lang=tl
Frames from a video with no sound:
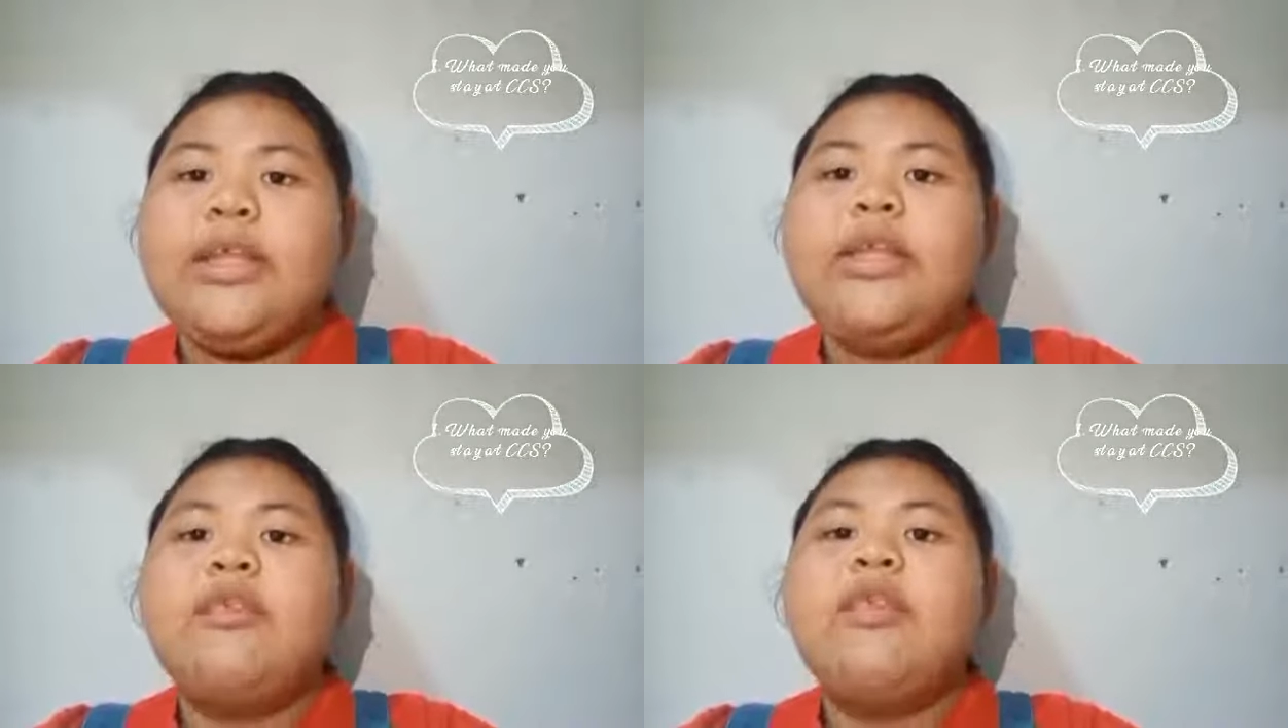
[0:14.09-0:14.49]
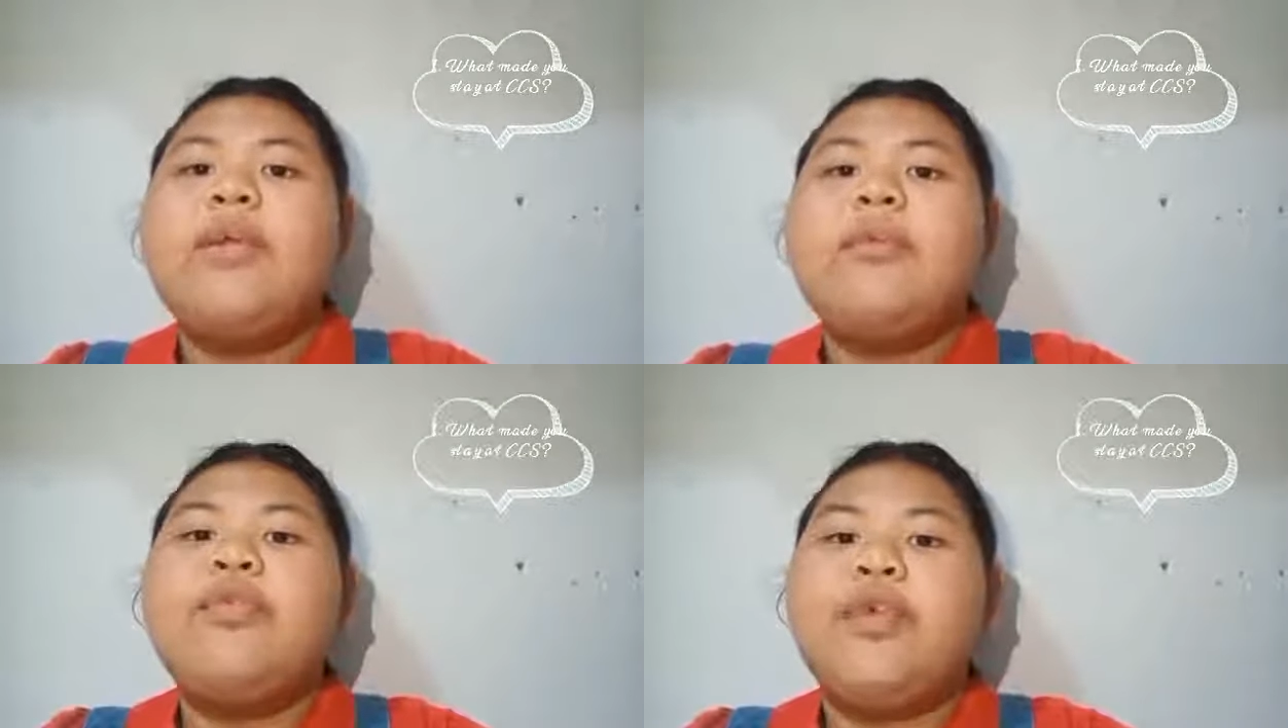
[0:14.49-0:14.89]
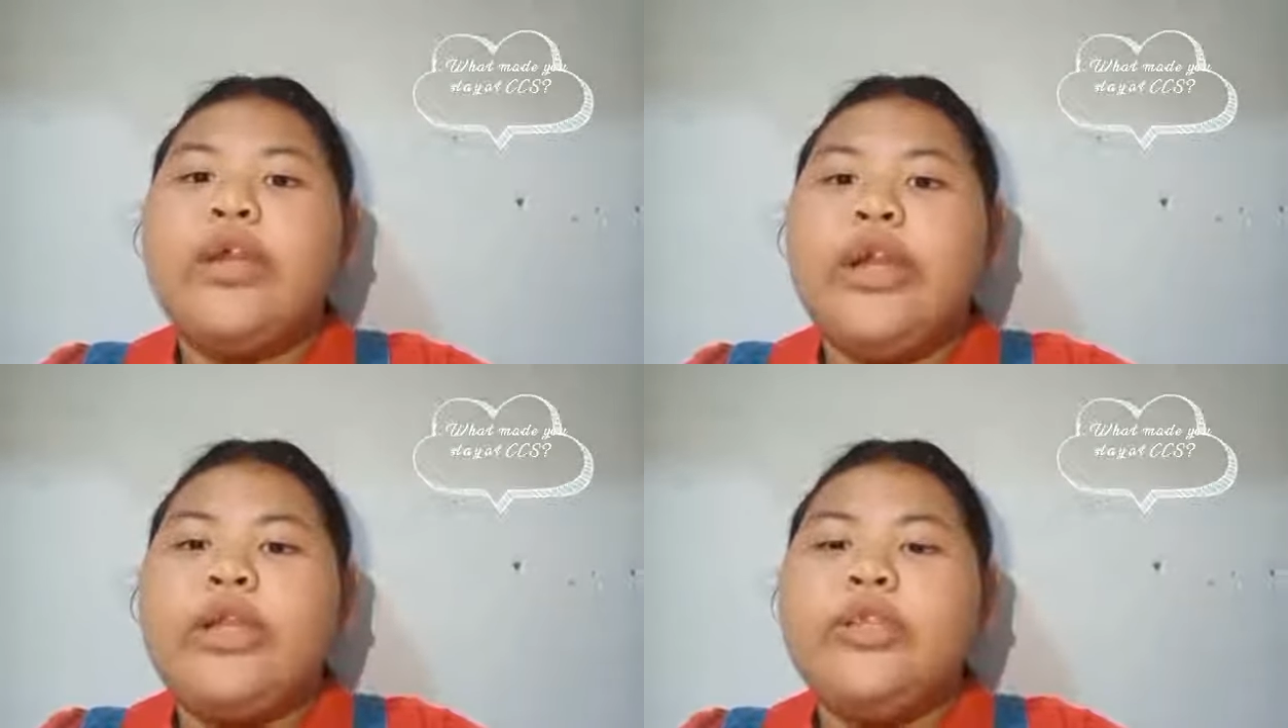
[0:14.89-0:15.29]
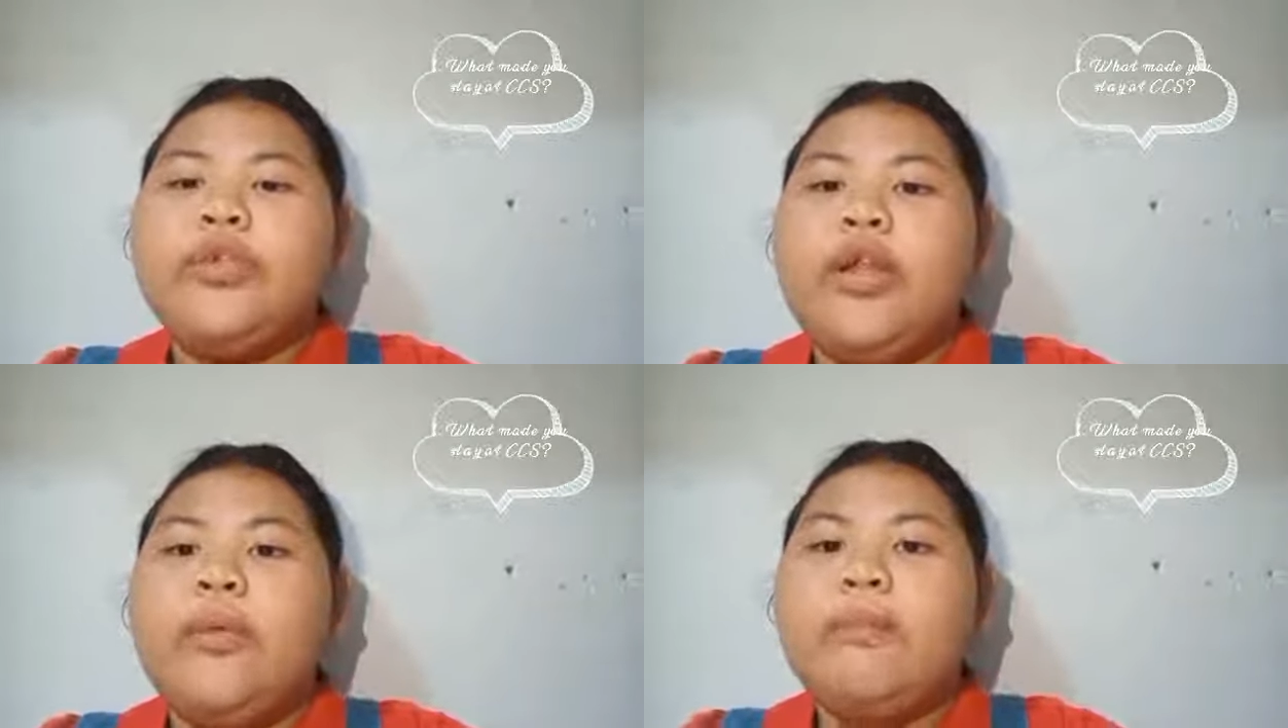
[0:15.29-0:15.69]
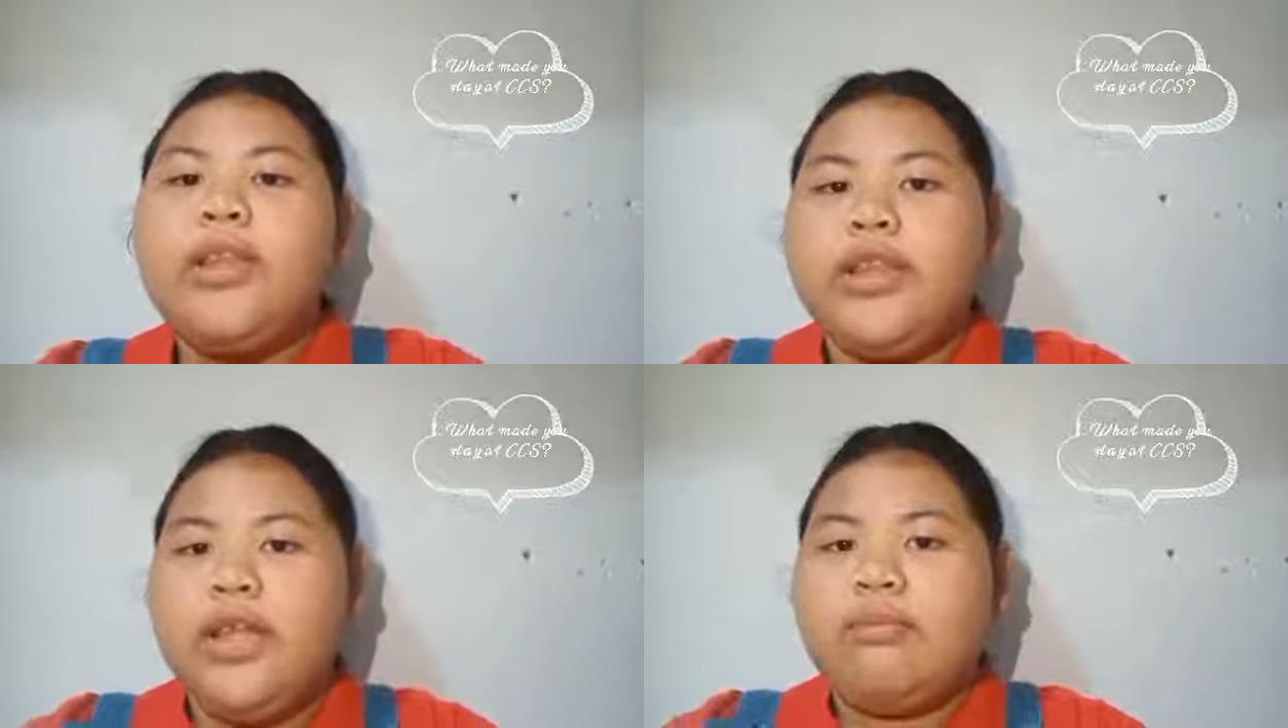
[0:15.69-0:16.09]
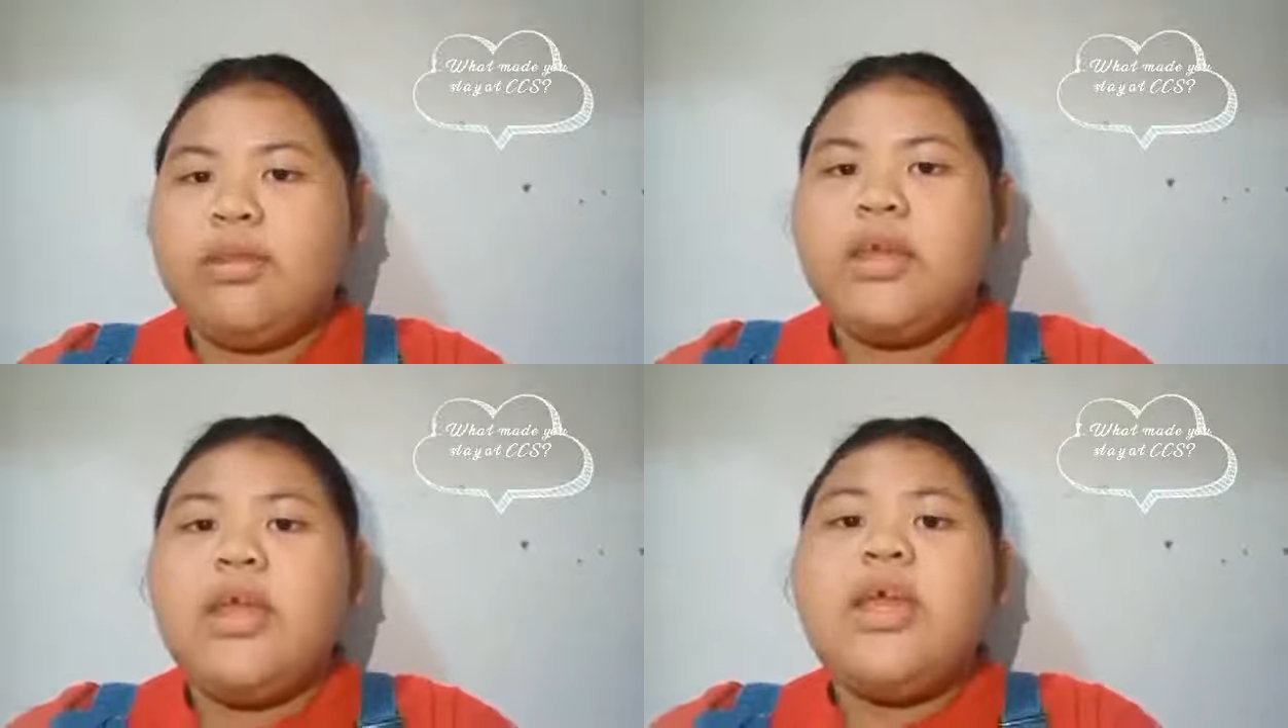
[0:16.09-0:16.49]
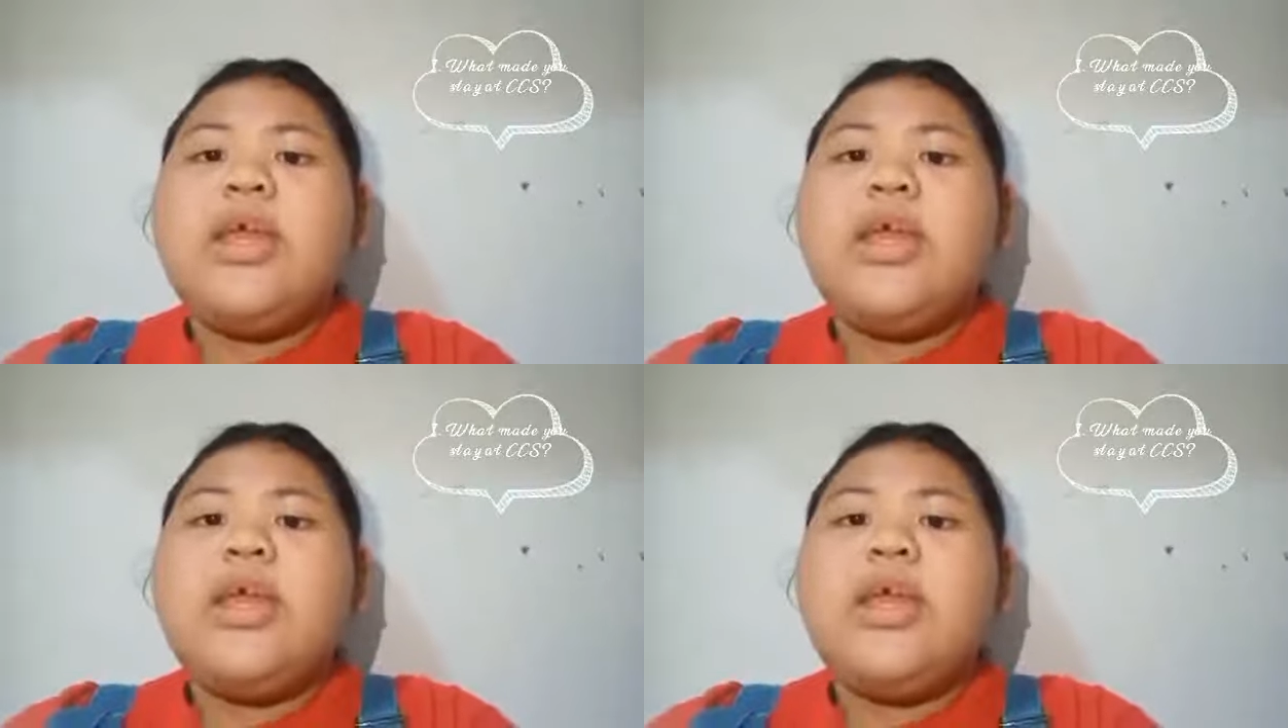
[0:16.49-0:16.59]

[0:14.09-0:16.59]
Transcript: even before and during pandemic.